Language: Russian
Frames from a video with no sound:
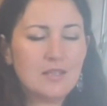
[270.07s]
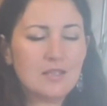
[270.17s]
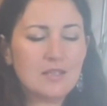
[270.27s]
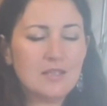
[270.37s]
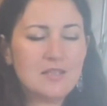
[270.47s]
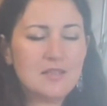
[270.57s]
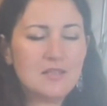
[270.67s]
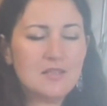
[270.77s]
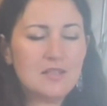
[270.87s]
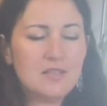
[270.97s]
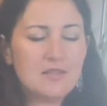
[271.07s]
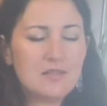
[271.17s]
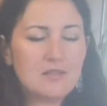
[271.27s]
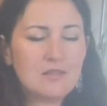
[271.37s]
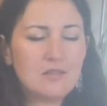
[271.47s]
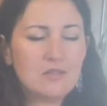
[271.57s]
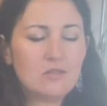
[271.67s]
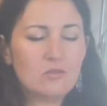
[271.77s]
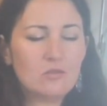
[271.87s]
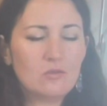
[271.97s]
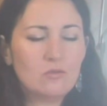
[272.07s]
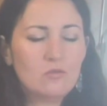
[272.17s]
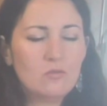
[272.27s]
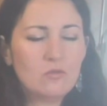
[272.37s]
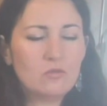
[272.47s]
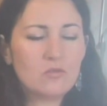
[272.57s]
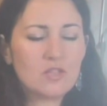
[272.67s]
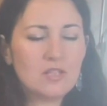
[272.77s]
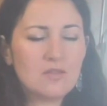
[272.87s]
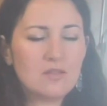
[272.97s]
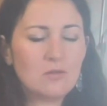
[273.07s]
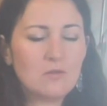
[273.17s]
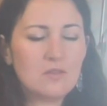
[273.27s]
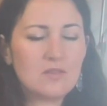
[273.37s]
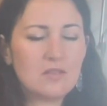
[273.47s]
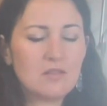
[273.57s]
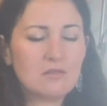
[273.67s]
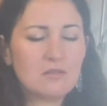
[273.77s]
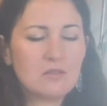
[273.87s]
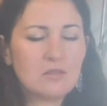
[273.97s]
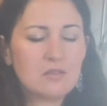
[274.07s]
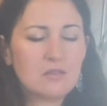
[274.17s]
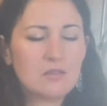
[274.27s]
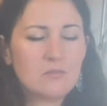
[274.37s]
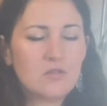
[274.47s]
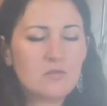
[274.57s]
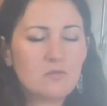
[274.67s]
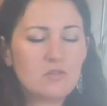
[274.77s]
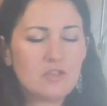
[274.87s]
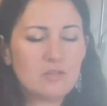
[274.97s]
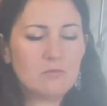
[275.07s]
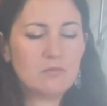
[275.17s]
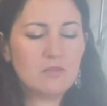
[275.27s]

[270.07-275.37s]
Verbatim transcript: Когда есть интерес, то ум, он уже становится беззвучным